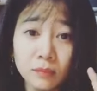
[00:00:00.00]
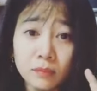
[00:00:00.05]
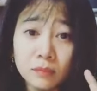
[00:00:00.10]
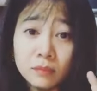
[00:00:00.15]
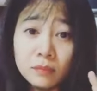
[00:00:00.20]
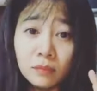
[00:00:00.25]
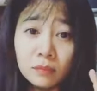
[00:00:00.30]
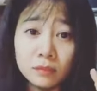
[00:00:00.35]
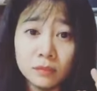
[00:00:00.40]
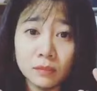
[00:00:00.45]

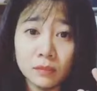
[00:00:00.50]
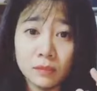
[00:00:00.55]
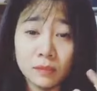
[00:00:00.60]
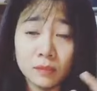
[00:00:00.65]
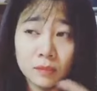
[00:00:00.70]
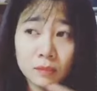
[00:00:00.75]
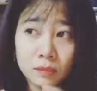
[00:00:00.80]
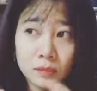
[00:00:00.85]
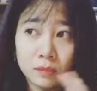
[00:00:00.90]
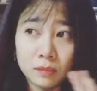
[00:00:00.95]
Ừ.
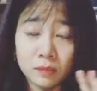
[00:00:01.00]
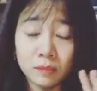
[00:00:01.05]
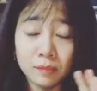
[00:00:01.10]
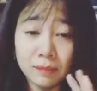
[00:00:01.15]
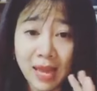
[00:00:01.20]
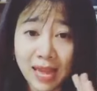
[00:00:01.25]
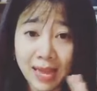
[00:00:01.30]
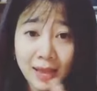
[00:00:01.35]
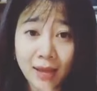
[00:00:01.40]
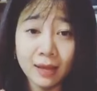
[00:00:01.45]

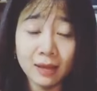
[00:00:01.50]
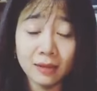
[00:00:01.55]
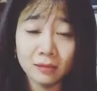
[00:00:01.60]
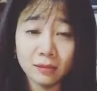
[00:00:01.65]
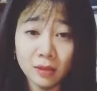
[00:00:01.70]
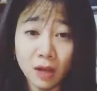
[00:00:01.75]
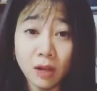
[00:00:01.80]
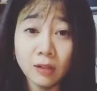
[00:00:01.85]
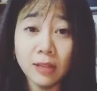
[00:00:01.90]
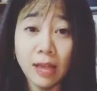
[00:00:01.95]
bé
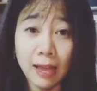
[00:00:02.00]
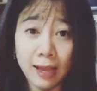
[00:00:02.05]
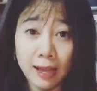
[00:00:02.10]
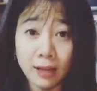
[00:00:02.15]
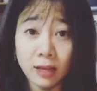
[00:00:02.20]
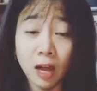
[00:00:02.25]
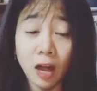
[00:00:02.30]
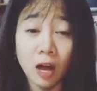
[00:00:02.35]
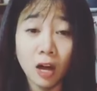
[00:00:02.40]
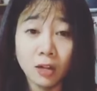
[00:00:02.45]
có thể
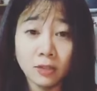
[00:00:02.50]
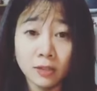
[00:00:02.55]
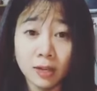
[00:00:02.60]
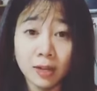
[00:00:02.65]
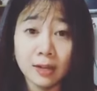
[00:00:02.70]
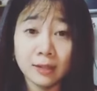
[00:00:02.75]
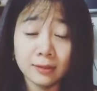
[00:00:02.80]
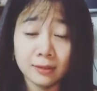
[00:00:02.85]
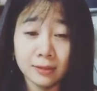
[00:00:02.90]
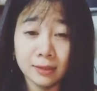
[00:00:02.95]
có nhất
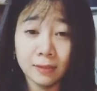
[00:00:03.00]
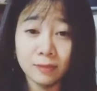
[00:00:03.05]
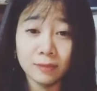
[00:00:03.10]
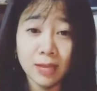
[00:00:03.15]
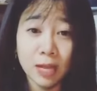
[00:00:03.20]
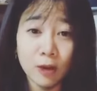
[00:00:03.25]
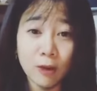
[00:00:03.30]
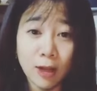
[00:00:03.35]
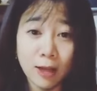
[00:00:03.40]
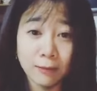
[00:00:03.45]
là trong
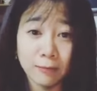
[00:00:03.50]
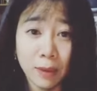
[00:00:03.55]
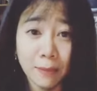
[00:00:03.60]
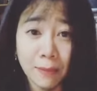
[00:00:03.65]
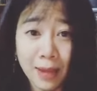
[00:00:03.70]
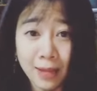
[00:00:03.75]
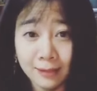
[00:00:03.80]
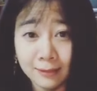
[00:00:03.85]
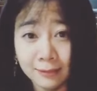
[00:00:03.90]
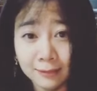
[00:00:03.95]
giai đoạn mà
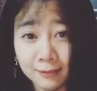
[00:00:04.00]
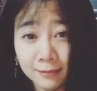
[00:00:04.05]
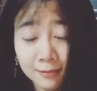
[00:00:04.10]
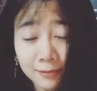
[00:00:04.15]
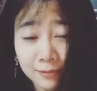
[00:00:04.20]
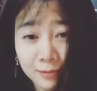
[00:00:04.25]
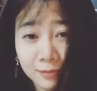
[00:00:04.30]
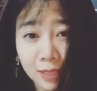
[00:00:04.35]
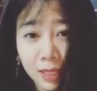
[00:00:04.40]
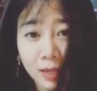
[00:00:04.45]
mang
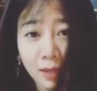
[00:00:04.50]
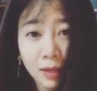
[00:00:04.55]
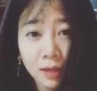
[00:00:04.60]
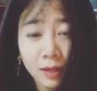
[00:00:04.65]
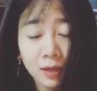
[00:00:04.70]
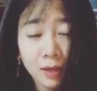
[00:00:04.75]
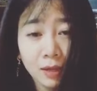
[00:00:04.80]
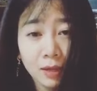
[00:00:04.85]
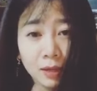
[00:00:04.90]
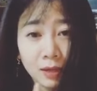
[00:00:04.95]

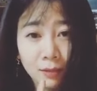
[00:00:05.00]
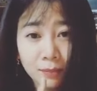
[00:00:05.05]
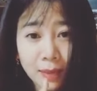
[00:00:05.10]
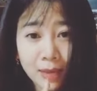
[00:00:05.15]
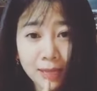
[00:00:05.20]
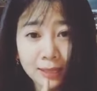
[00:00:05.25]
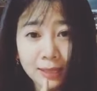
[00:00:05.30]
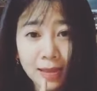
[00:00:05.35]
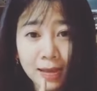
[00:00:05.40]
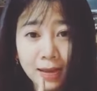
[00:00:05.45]
à,
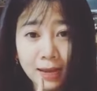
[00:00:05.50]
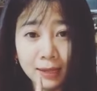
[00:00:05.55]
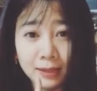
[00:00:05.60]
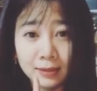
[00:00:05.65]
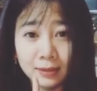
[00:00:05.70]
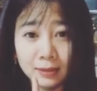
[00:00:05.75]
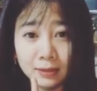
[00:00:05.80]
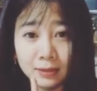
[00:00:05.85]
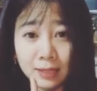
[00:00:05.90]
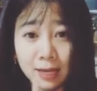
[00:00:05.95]
mang
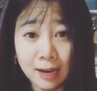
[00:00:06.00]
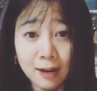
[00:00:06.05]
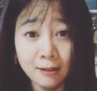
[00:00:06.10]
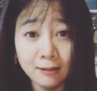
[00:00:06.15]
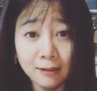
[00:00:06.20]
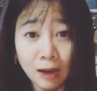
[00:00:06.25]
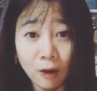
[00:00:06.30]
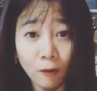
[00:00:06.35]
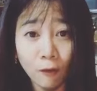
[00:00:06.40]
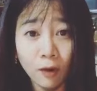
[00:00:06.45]
thai trẻ lần
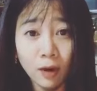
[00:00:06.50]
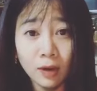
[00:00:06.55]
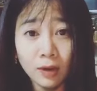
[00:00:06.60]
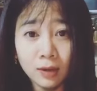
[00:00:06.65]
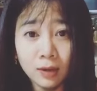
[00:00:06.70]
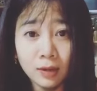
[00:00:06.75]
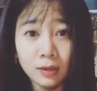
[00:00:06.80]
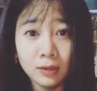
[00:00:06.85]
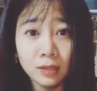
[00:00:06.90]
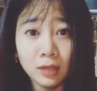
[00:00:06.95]
đầu á,
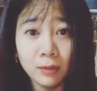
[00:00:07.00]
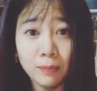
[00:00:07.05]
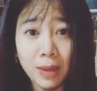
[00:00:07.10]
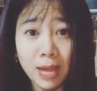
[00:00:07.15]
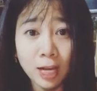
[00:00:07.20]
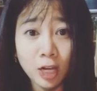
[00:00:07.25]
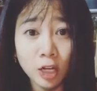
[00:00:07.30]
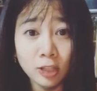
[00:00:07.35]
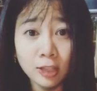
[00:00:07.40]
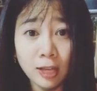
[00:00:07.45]
thì bé
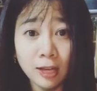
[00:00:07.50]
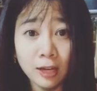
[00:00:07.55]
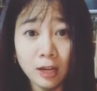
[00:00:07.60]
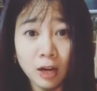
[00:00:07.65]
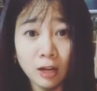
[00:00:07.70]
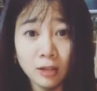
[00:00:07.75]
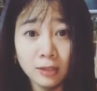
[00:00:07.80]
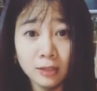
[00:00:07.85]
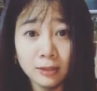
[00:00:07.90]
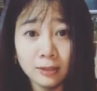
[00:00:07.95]
có thể
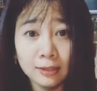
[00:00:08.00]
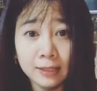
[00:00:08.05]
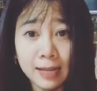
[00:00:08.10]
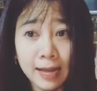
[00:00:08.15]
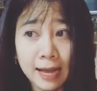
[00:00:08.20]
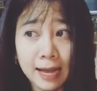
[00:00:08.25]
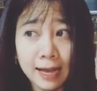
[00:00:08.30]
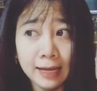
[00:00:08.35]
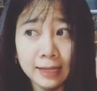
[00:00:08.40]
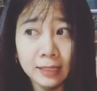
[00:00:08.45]
có những
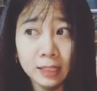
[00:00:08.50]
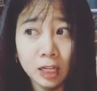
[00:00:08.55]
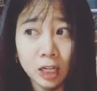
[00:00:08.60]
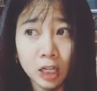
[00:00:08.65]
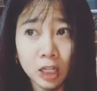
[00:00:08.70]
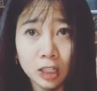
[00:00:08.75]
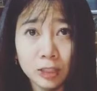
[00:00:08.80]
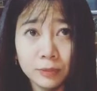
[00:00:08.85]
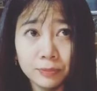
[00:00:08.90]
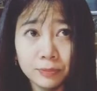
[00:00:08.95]
cái
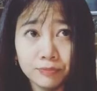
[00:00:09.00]
à,